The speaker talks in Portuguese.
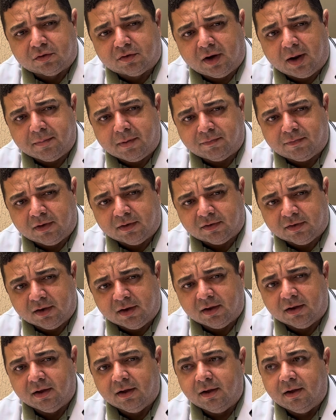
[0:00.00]
lá para
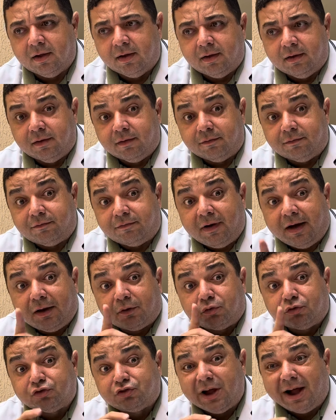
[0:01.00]
fazer.
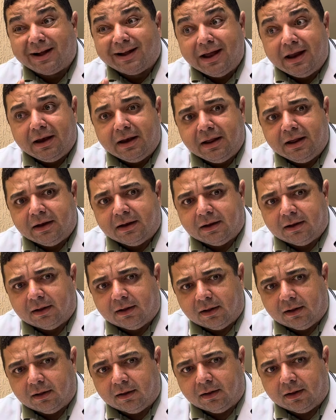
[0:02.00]
Fala com Jaqueline,
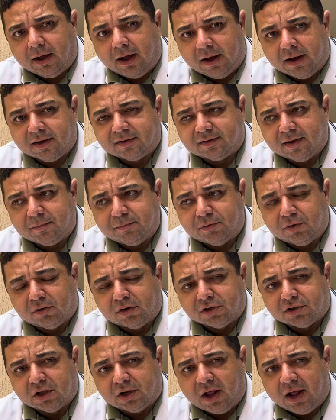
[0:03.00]
que é a
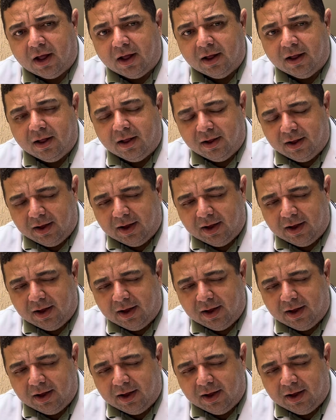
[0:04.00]
recepcionista lá.